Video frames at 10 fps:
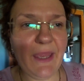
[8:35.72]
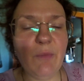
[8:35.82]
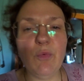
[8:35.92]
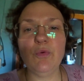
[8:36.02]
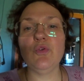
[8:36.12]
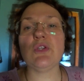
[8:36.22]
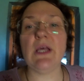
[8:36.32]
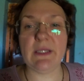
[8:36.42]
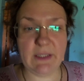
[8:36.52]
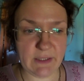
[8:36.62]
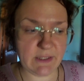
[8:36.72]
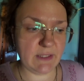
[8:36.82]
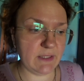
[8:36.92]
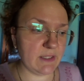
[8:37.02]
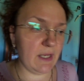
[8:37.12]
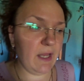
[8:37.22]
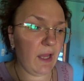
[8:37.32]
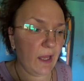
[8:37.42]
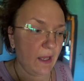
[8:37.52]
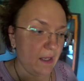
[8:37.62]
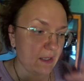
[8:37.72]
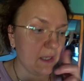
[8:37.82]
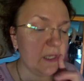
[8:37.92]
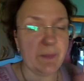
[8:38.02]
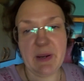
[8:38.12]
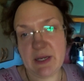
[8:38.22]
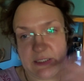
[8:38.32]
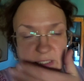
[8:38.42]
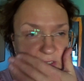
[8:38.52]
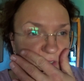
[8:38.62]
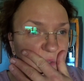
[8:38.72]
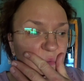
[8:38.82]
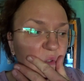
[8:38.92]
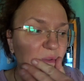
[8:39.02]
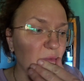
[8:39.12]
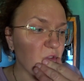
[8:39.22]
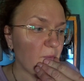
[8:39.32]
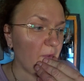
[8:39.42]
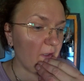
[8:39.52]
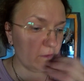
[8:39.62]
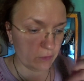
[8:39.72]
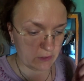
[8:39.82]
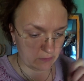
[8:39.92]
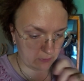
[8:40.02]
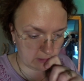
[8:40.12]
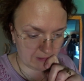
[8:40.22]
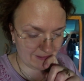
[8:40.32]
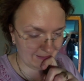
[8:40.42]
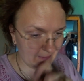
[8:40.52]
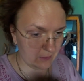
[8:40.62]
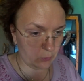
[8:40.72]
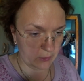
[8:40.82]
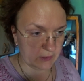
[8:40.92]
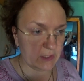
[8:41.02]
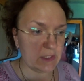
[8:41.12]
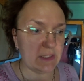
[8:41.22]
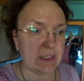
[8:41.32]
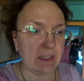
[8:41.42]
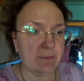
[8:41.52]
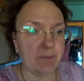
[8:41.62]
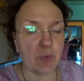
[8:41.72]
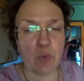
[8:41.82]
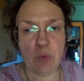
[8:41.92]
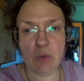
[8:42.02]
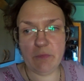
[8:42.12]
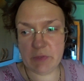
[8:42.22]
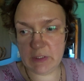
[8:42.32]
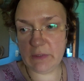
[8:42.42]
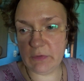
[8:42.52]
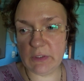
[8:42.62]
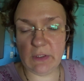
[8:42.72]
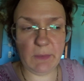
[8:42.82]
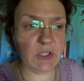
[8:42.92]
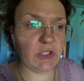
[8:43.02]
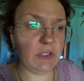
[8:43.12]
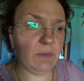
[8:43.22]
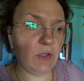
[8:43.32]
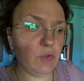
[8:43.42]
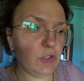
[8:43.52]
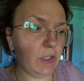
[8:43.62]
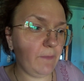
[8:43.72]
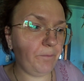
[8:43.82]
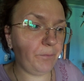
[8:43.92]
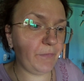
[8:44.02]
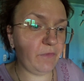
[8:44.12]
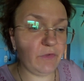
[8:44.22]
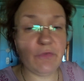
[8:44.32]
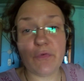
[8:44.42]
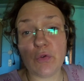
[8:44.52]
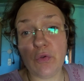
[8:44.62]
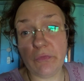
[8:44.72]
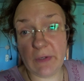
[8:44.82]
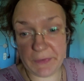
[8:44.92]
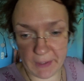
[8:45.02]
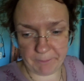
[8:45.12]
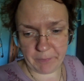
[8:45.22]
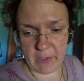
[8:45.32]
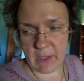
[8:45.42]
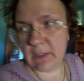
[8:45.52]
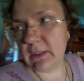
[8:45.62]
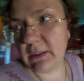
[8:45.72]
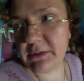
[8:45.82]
Я ему буду сладкие делать. Какие пока рассказывать не буду, потому что планирую сегодня ролик даже снять про вот это вот домашнее мороженое в виде фруктового льда для